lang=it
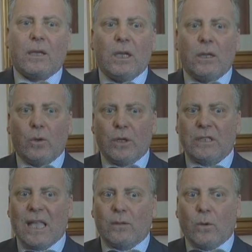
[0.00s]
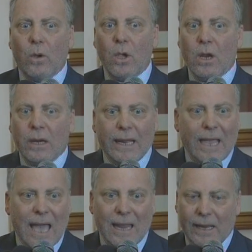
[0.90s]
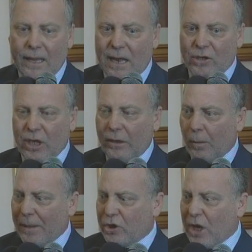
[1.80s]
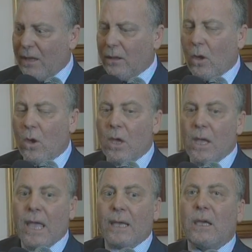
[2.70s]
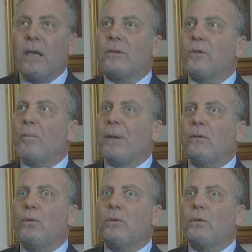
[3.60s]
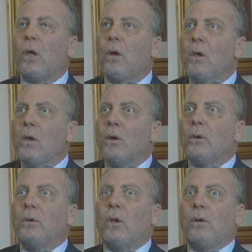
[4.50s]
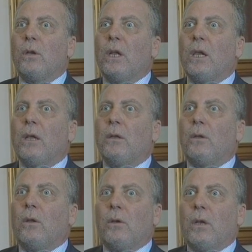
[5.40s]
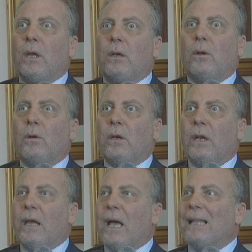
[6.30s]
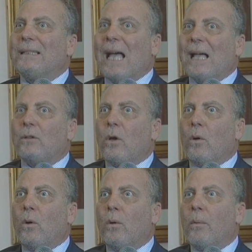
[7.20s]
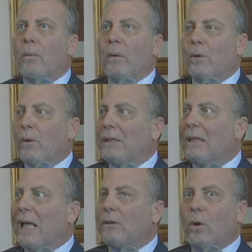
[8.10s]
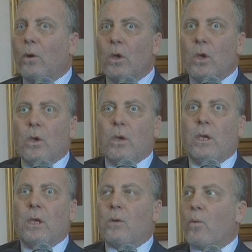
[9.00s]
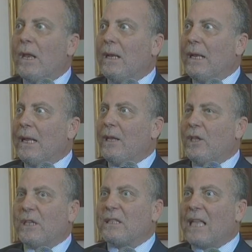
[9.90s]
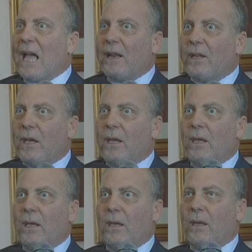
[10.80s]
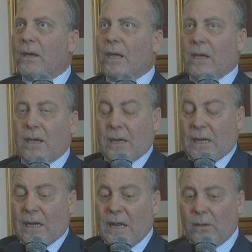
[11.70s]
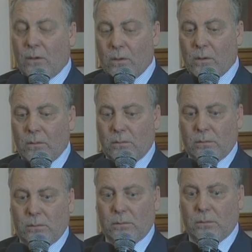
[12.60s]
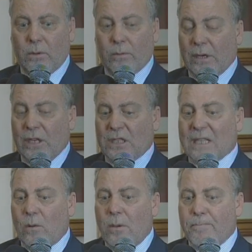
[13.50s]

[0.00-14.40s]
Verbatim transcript: chi non è stato leale al 100% e chi soprattutto non, non, non ha dato non ha dato eh, quelle necessarie, eh, credo, quel necessario